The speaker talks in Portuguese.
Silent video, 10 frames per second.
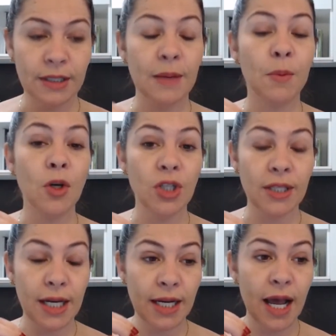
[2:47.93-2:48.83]
Depois
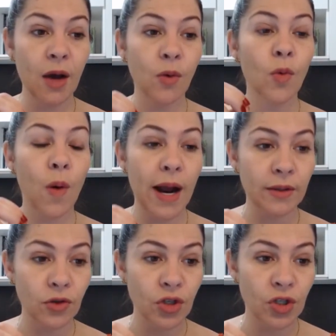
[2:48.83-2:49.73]
de treinar um
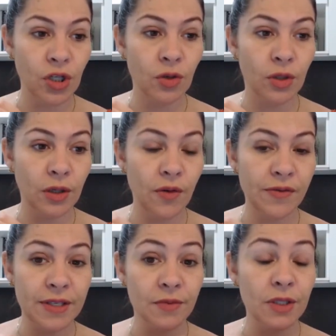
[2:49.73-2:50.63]
quarto de giro, o que eu
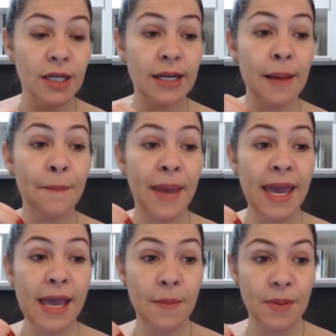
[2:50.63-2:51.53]
vou fazer? Eu vou treinar
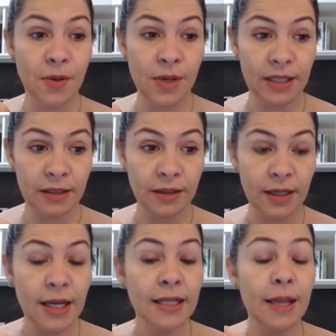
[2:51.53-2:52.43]
meia pirueta.
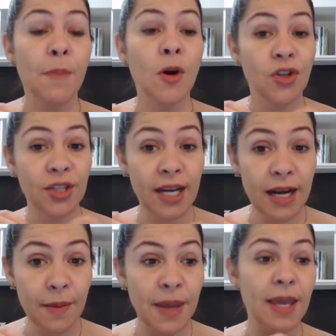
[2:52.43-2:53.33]
Depois de
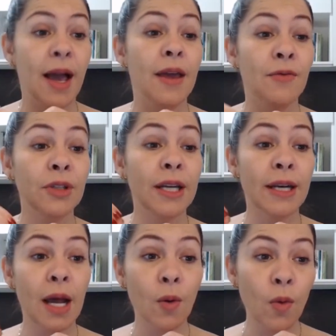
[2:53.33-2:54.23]
treinar meia, eu vou
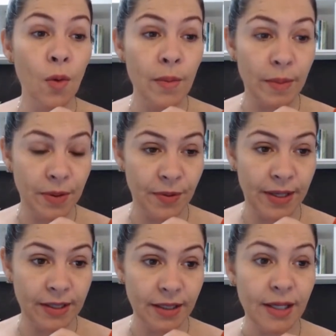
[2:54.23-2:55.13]
treinar uma
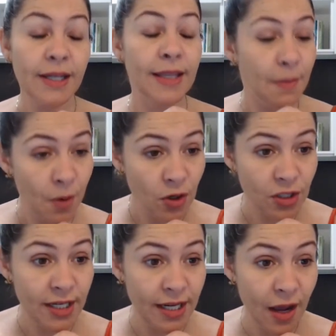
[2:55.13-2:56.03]
pirueta.
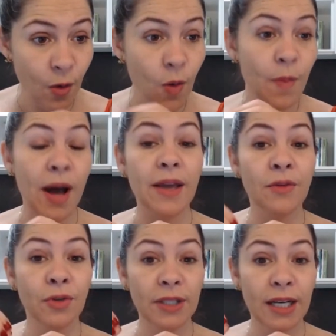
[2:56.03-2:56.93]
Depois de treinar uma,
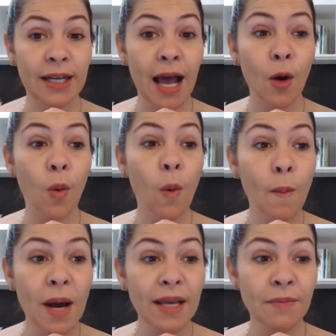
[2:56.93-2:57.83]
eu vou treinar
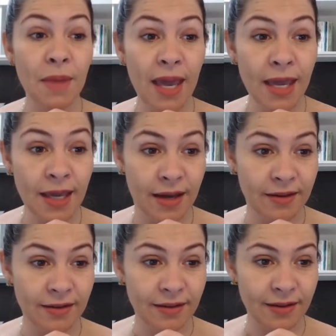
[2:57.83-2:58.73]
uma e
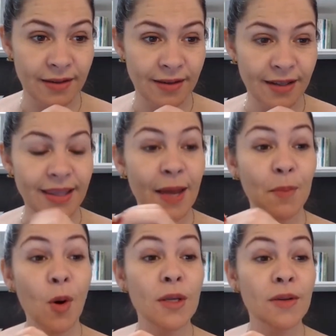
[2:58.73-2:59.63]
meia.
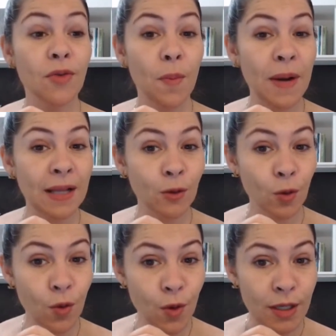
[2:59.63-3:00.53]
Depois eu vou para
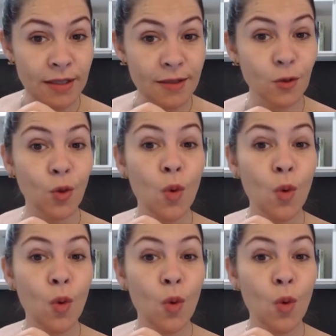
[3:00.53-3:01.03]
duas,